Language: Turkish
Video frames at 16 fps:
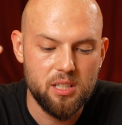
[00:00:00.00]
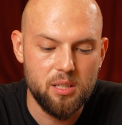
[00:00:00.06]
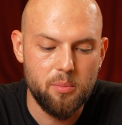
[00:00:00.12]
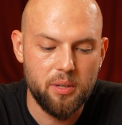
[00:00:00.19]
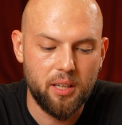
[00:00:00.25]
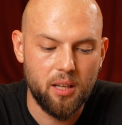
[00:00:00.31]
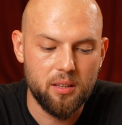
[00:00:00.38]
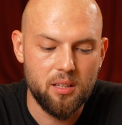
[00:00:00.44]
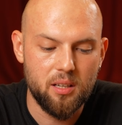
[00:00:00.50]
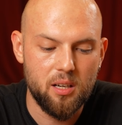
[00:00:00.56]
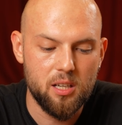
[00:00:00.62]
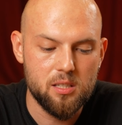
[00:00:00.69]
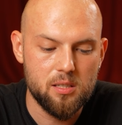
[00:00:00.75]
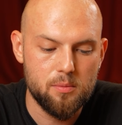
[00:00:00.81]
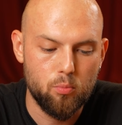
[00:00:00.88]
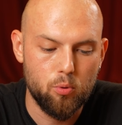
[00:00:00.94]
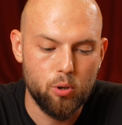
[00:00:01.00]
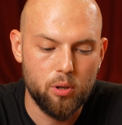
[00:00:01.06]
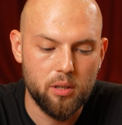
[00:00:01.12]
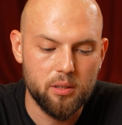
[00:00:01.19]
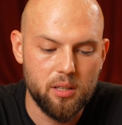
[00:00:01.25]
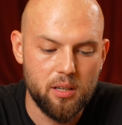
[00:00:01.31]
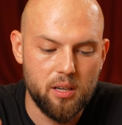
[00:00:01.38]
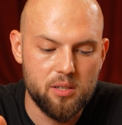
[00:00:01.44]
iyi mekanda az bu
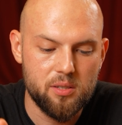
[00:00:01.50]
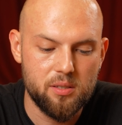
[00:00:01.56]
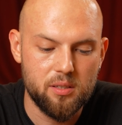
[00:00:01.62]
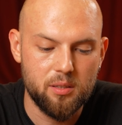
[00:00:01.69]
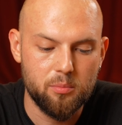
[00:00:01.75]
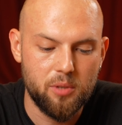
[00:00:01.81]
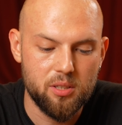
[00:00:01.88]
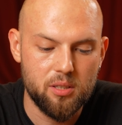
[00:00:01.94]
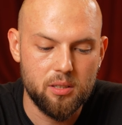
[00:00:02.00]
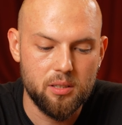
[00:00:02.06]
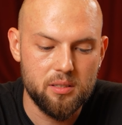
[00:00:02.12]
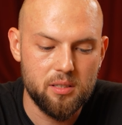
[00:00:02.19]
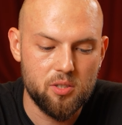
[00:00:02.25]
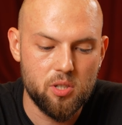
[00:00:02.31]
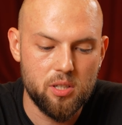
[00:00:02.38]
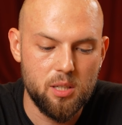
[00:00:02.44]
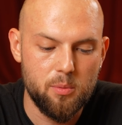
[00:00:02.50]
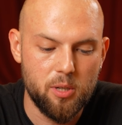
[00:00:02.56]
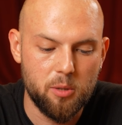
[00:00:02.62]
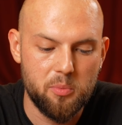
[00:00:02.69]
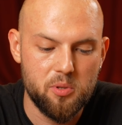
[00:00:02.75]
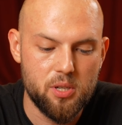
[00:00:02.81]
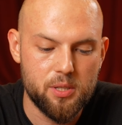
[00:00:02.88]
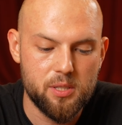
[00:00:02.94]
arada araştırdığım kadarıyla saça iyi
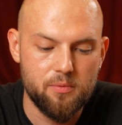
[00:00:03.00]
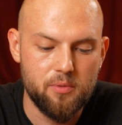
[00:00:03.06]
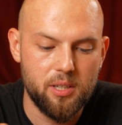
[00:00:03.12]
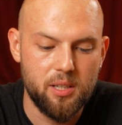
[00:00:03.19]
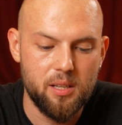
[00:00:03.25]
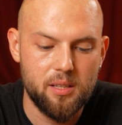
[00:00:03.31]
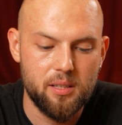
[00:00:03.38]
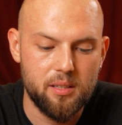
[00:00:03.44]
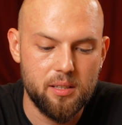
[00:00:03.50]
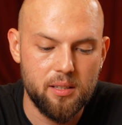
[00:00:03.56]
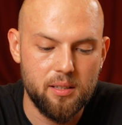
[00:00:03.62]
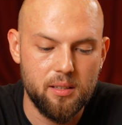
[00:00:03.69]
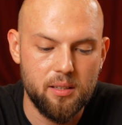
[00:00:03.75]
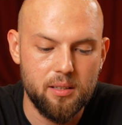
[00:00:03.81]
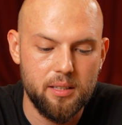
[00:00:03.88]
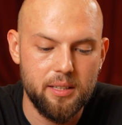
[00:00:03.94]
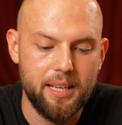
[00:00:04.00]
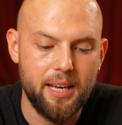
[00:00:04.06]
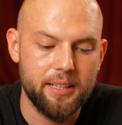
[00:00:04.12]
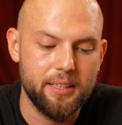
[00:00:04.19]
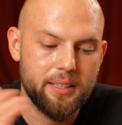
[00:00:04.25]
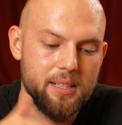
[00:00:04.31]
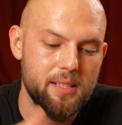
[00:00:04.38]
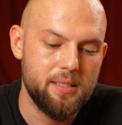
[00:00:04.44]
bakmayacaksın ve kaliteli
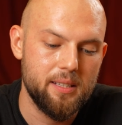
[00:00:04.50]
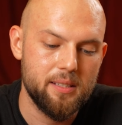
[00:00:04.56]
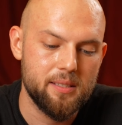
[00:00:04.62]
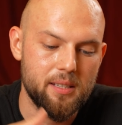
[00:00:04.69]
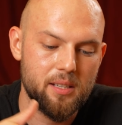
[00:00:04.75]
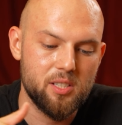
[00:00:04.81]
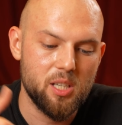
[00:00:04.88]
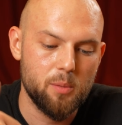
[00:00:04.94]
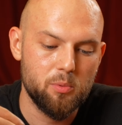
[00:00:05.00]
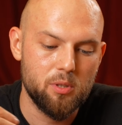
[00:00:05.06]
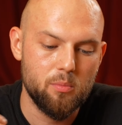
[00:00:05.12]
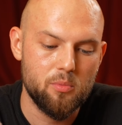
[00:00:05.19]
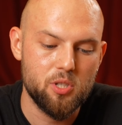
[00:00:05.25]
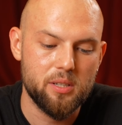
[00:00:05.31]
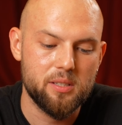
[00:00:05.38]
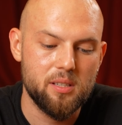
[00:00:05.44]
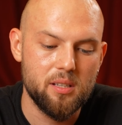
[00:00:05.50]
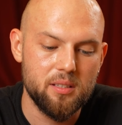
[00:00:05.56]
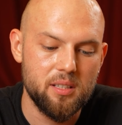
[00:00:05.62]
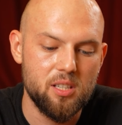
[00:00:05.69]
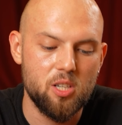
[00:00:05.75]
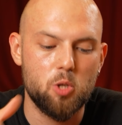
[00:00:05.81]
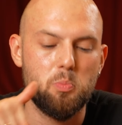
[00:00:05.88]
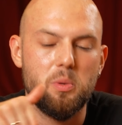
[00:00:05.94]
yerde kaliteli saç
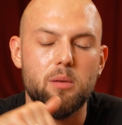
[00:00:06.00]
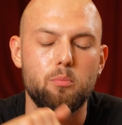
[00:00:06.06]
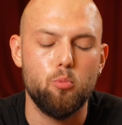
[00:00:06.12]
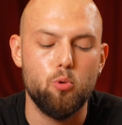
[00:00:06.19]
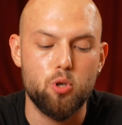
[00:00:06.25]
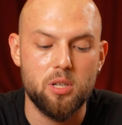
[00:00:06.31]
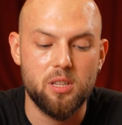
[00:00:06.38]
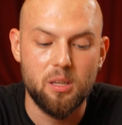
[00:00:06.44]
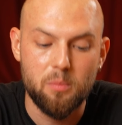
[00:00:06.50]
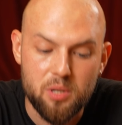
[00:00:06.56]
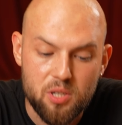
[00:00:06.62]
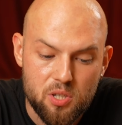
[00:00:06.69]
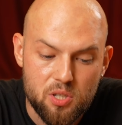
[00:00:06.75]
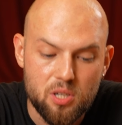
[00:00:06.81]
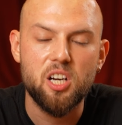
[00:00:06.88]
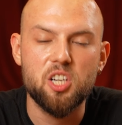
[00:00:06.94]
yaptırmayacaksan girişmeyin bu işe demiş.